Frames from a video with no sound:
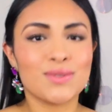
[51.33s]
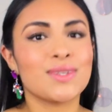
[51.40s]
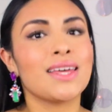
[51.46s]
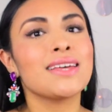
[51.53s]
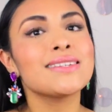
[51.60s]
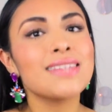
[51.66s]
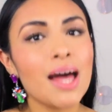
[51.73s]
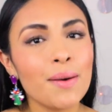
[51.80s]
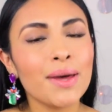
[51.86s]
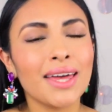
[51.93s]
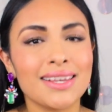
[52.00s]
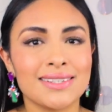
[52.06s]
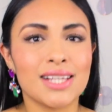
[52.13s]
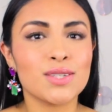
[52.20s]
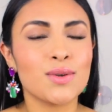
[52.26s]
Ustedes saben
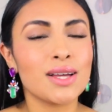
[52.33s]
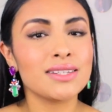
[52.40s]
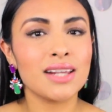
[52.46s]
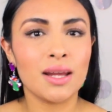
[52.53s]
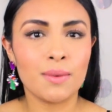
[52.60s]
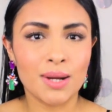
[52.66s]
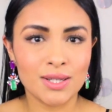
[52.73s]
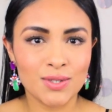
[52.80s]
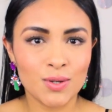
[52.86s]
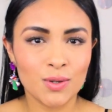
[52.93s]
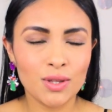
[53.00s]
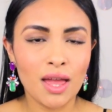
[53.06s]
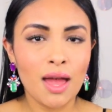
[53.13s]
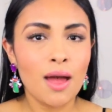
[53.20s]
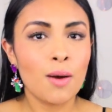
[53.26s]
que esta es una
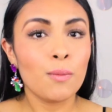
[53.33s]
celebración